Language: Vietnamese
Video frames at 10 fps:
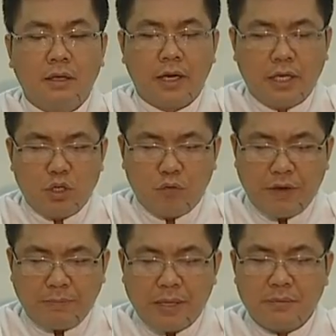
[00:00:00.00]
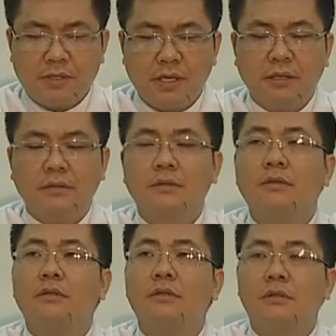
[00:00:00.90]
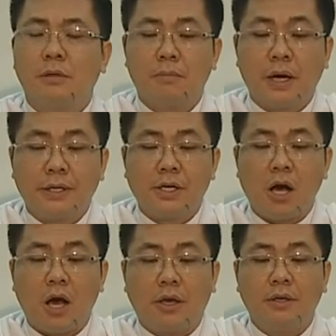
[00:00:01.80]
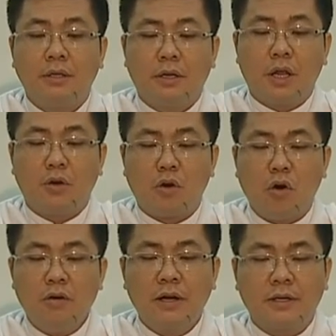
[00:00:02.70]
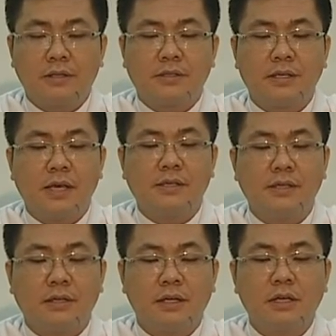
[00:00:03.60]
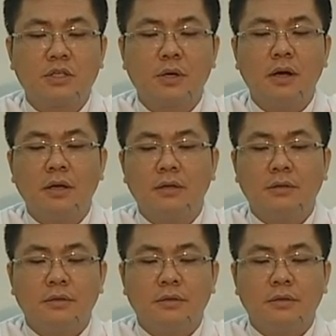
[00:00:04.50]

người đã chịu phép thêm sức được mời gọi để nỗ lực xây dựng nước Chúa